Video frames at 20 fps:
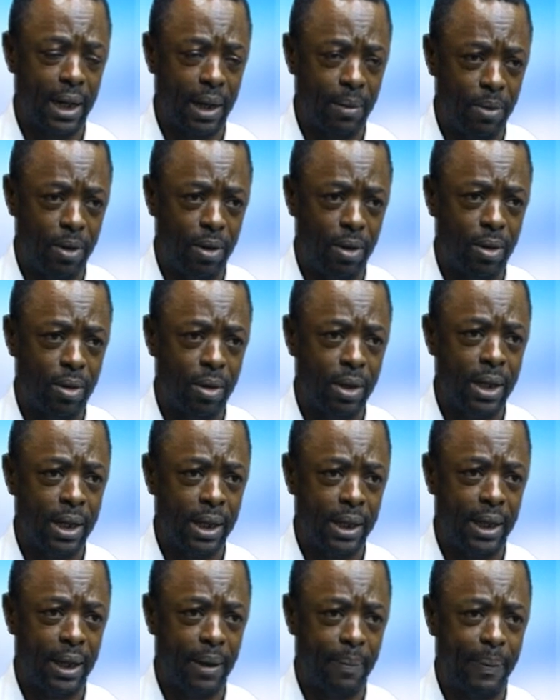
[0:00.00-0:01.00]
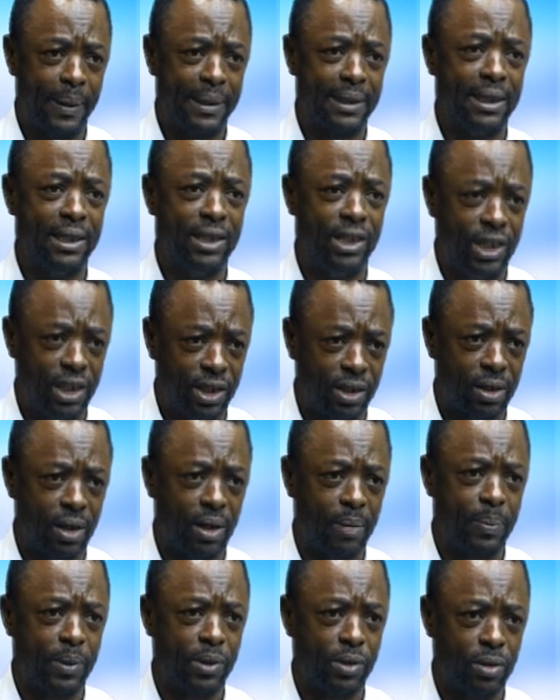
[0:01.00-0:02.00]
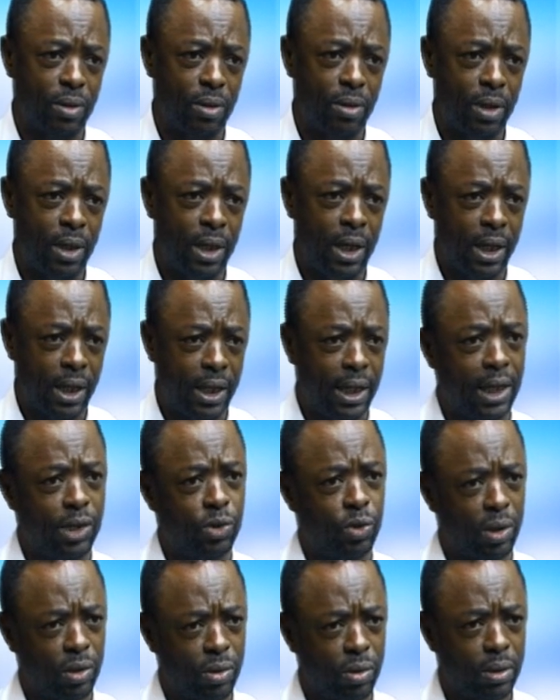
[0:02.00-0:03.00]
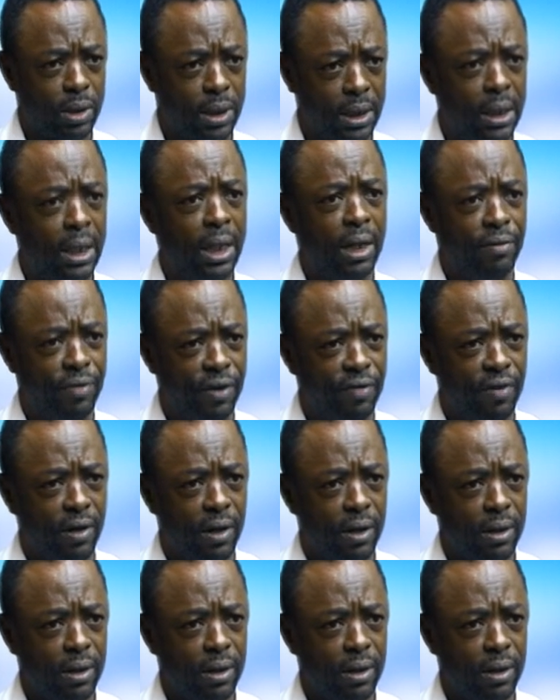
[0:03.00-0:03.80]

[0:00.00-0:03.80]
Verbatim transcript: à mort qui est passé dix ans en prison et qui en soit sorti. Non, mais vous en